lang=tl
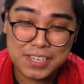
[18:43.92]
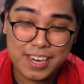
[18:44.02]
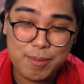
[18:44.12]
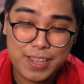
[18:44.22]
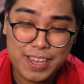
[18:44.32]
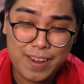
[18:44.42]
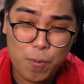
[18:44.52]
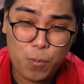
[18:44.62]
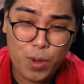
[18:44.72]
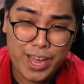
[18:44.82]
naman. Il-
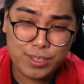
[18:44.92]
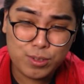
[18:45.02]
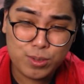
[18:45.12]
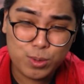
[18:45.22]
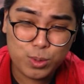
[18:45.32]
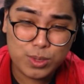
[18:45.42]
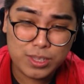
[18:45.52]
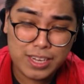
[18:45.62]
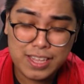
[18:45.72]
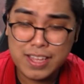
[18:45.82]
1, 2,
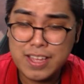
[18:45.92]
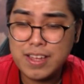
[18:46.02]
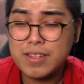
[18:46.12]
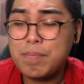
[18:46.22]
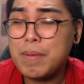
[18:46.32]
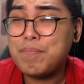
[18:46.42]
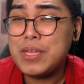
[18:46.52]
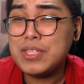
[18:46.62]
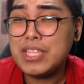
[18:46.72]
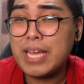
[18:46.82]
3.
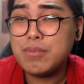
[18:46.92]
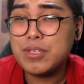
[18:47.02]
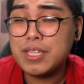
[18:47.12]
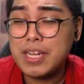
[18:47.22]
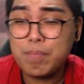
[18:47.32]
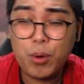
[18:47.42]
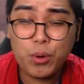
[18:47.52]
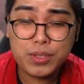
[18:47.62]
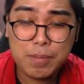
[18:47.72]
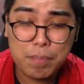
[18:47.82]
15 times 3,
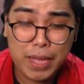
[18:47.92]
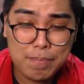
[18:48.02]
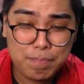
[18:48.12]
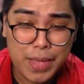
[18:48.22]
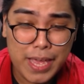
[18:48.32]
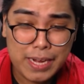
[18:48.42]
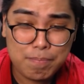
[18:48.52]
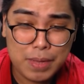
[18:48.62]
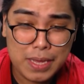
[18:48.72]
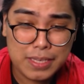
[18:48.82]
45. Very
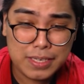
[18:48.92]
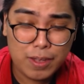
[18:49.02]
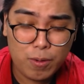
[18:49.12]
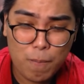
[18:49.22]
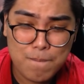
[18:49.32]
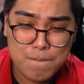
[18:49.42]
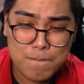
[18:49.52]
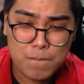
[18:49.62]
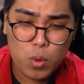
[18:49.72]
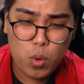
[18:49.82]
basic.
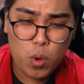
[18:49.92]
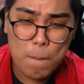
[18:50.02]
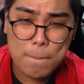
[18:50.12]
Oh,